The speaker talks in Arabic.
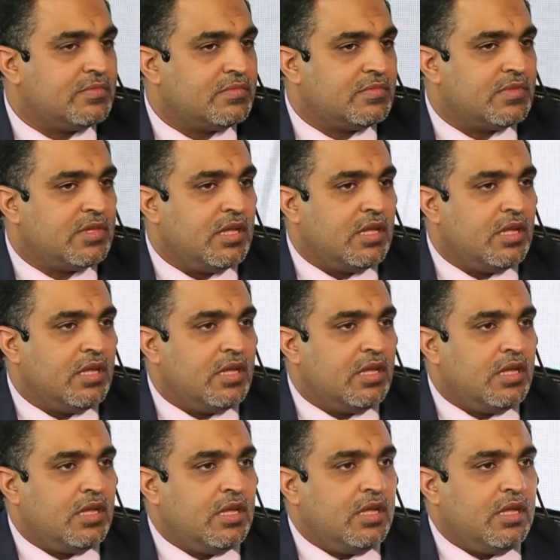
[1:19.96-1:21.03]
في المؤتمر
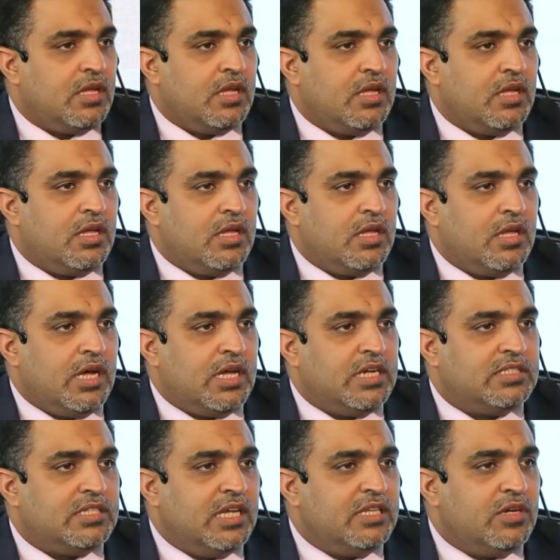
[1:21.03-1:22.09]
انا
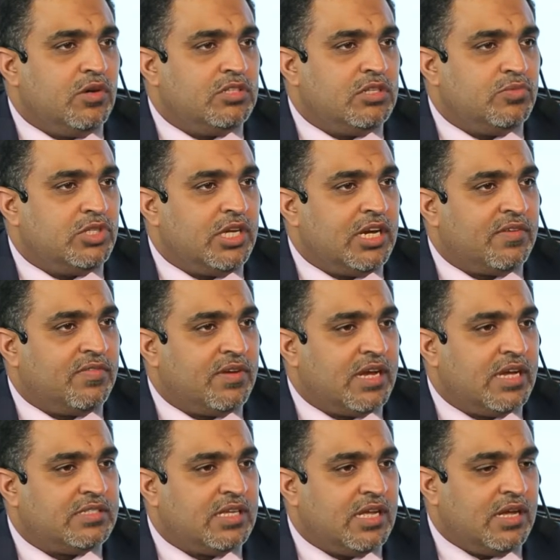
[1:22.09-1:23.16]
السنه دي كنت مشارك في
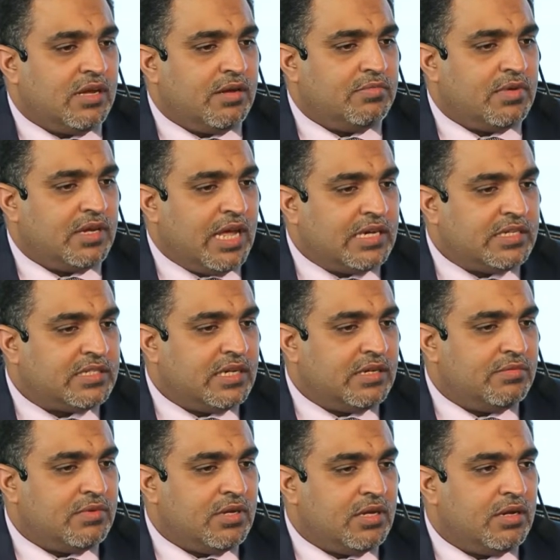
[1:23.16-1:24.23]
كذا جلسه
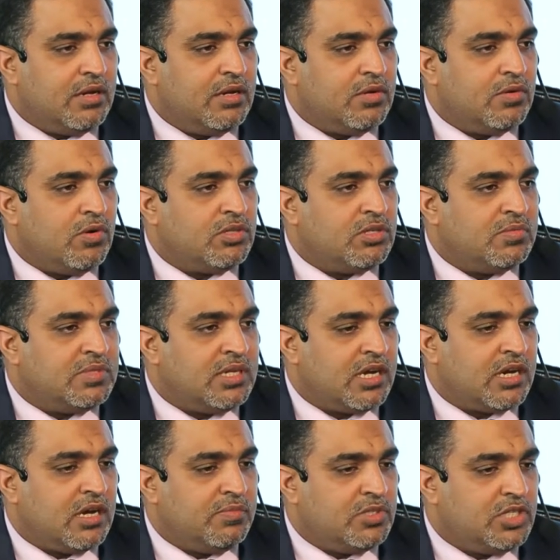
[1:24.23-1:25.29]
وكنت
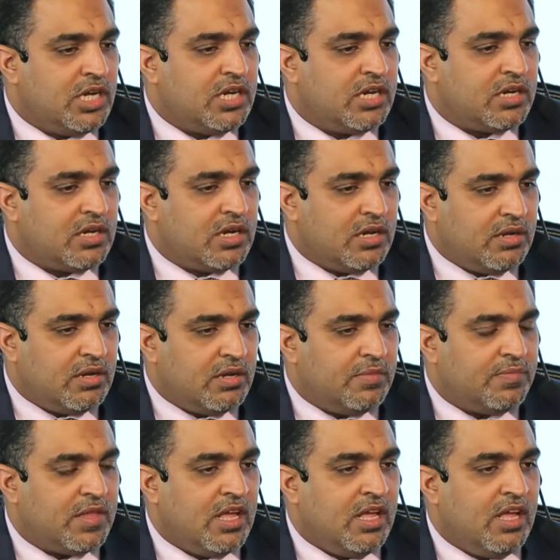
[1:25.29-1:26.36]
مشارك
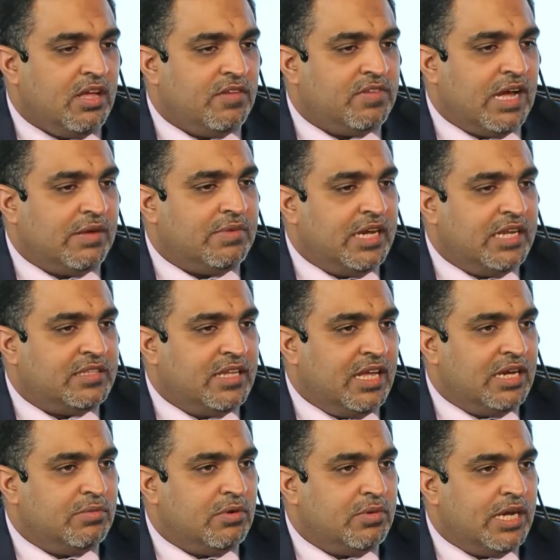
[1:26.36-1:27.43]
في عمليه نقل
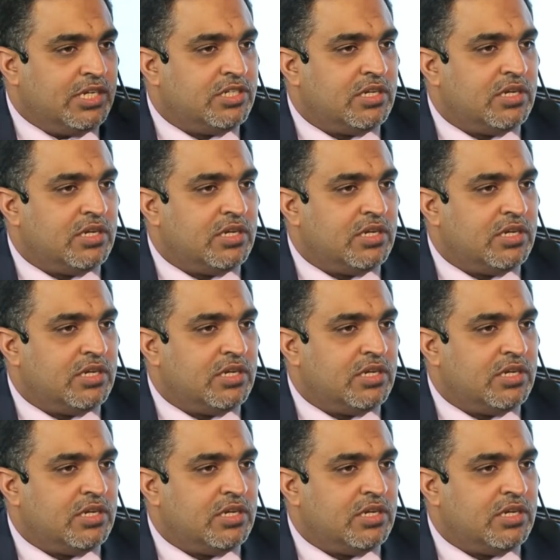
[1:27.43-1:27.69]
مباشر